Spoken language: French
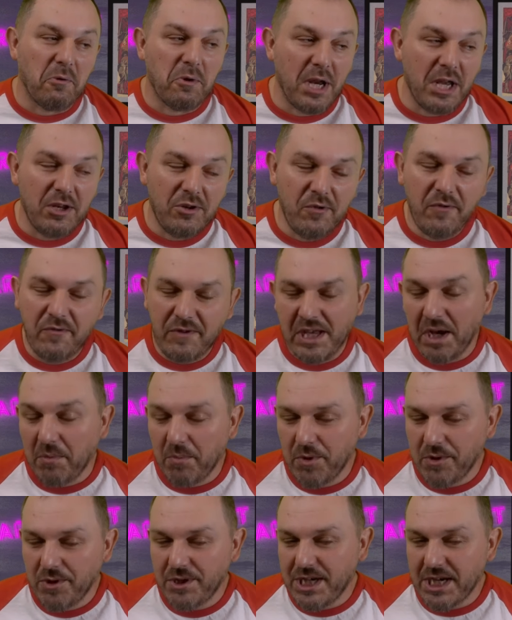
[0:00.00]
on a dû venir
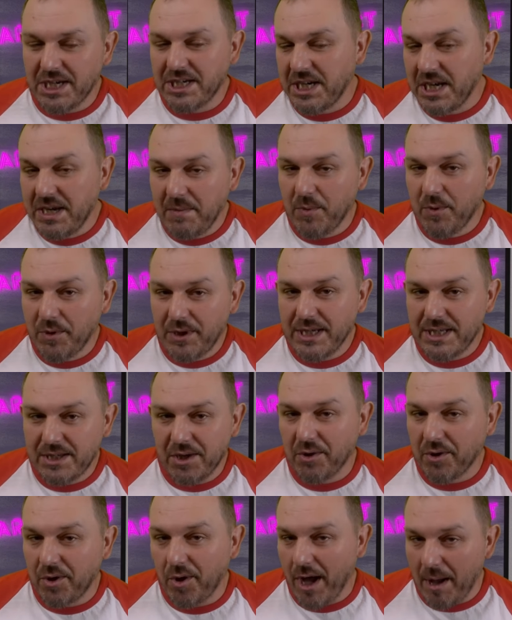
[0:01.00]
me chercher et me
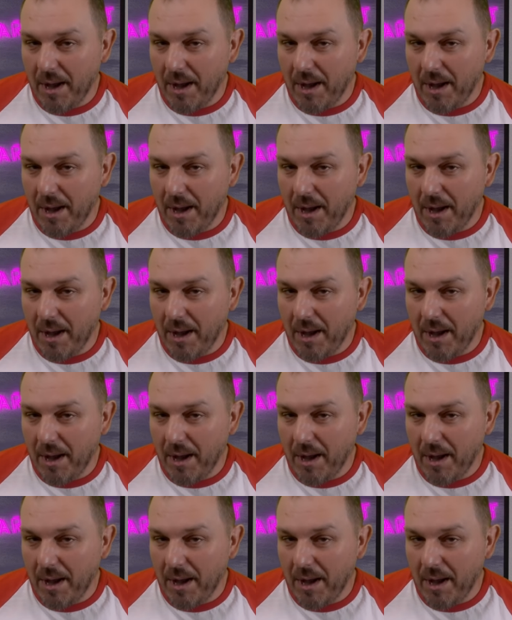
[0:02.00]
descendre en